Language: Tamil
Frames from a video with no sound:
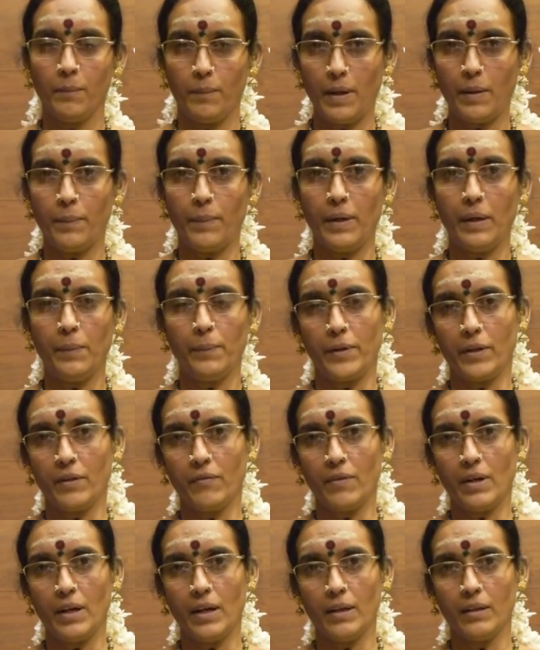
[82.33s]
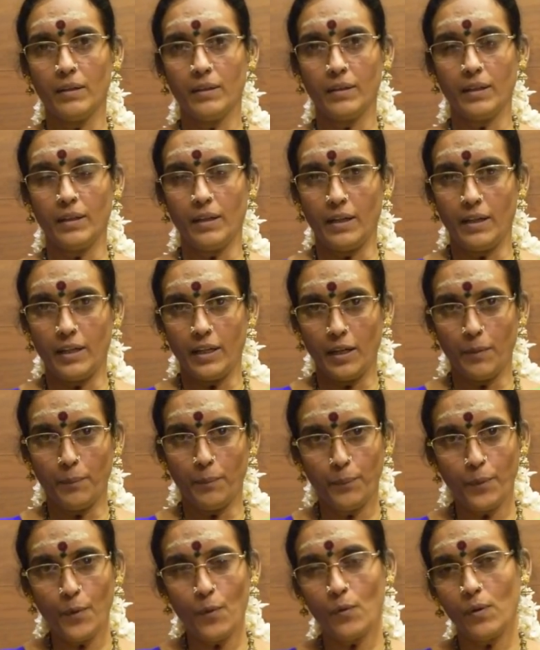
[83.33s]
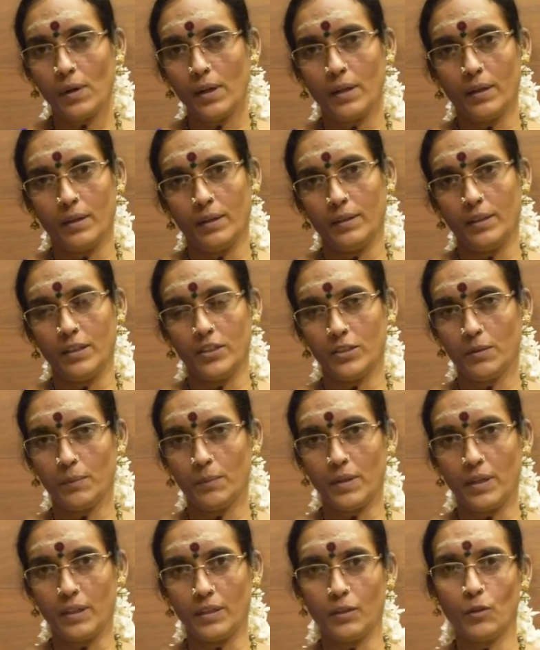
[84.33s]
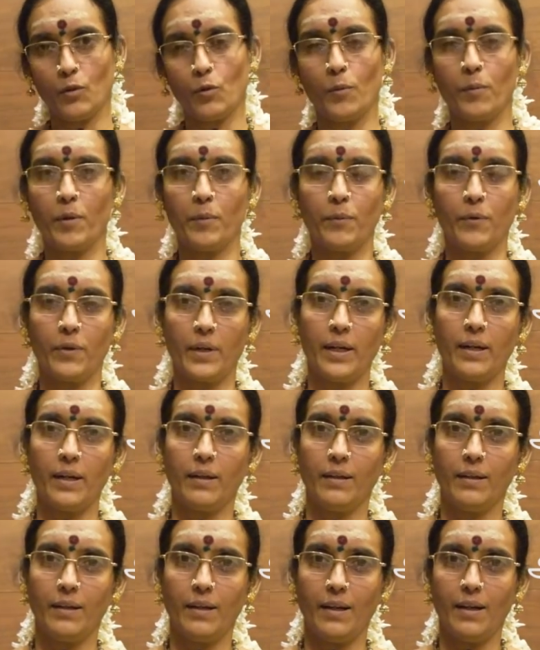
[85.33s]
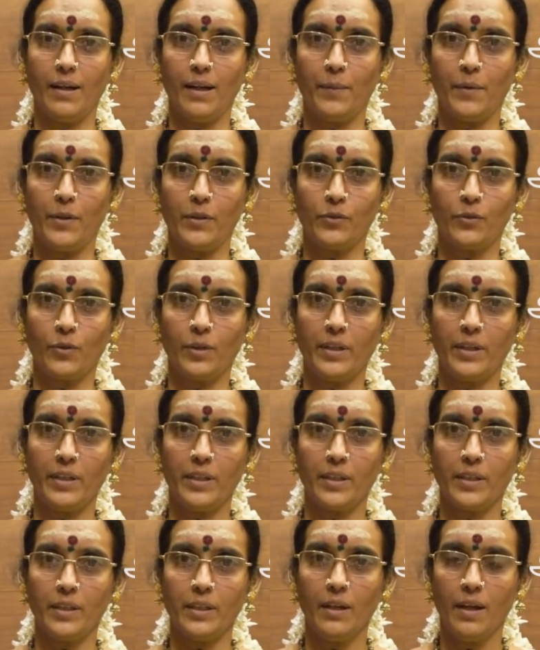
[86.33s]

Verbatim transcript: பாப்பா பிரிவா என்னை எப்போ உங்களை தரிசனம் பண்ணுறதுக்கு கூப்பிட போகிறேன் அப்படின்னு சொல்லிட்டு